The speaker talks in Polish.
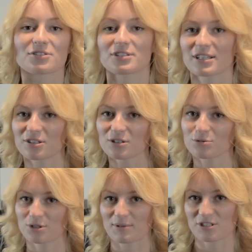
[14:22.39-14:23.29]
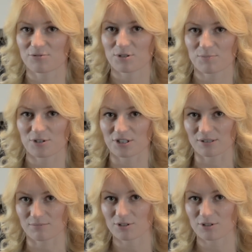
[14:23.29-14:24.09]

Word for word: od tego, które macie w przepisie.